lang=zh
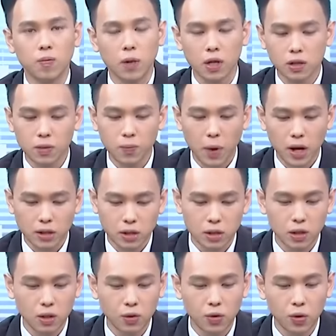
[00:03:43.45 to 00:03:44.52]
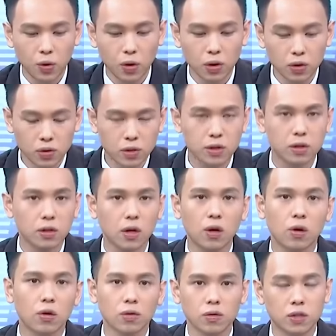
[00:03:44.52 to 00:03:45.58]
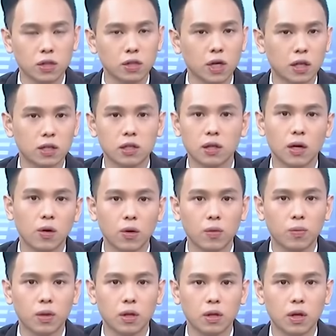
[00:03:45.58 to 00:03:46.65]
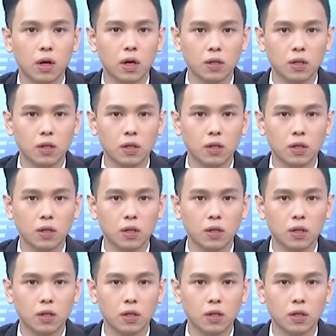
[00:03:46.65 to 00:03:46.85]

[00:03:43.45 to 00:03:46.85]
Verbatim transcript: 那这八次利率会议之后，市场心态会变，